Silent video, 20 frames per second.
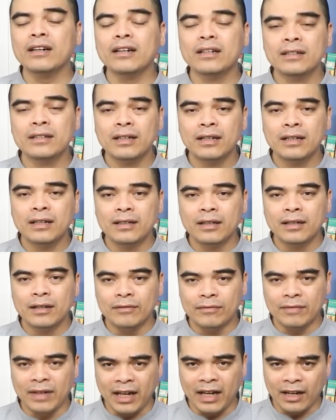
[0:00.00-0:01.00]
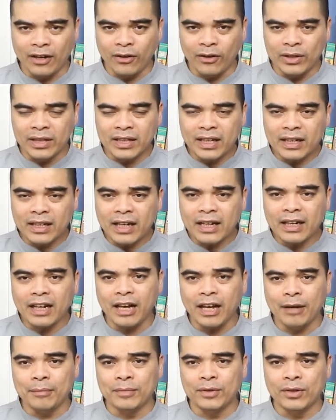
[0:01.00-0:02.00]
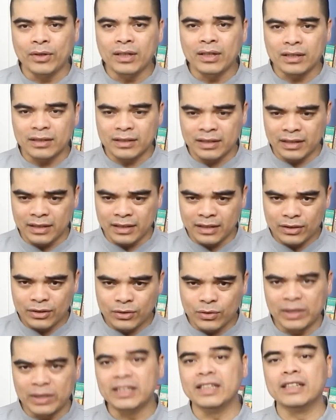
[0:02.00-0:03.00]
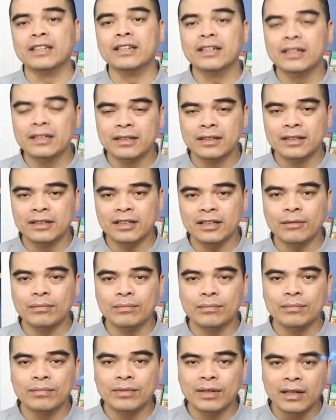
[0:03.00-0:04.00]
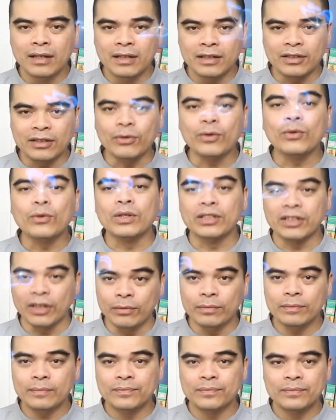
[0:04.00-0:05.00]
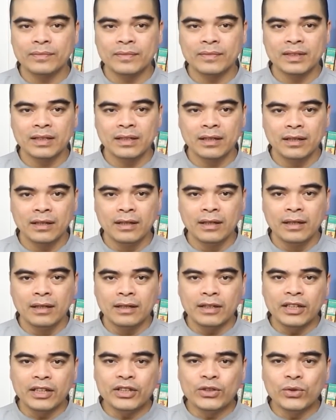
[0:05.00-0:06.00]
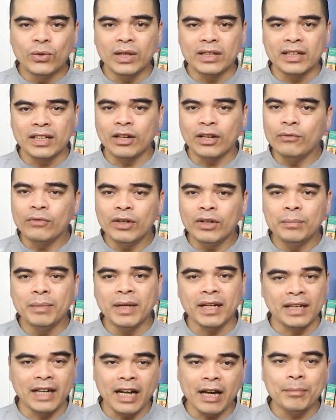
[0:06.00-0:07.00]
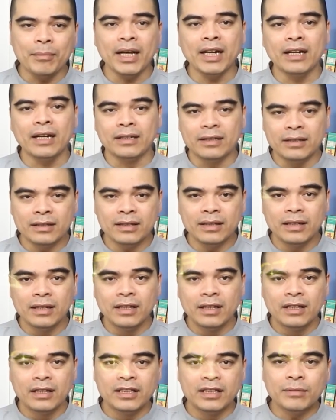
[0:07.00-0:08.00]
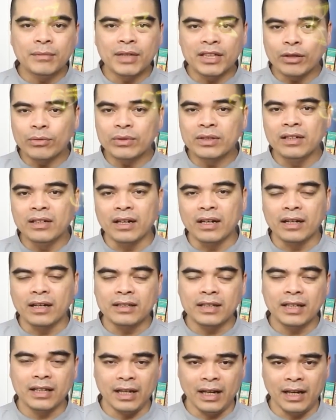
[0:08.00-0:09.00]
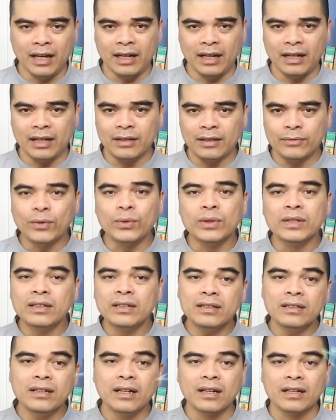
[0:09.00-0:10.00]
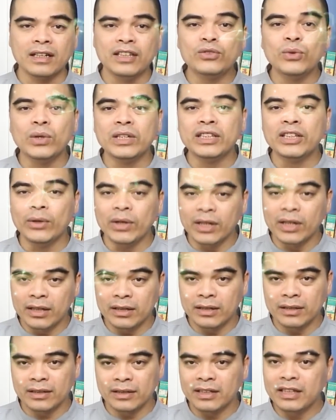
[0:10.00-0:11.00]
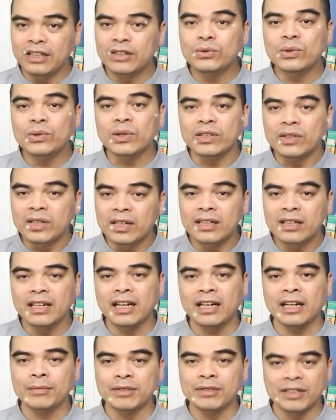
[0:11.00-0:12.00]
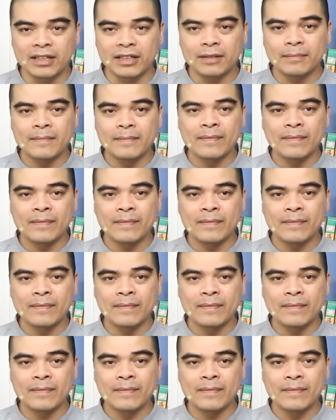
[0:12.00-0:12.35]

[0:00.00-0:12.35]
hơn và có những cái cách làm nó được thì chuẩn chỉ hơn trong trong cuộc sống đi chùa thì không phân biệt nam hay là nữ nhưng mà thông thường thì là phụ nữ thường đi chùa nhiều hơn đi chùa nhiều hơn là nam giới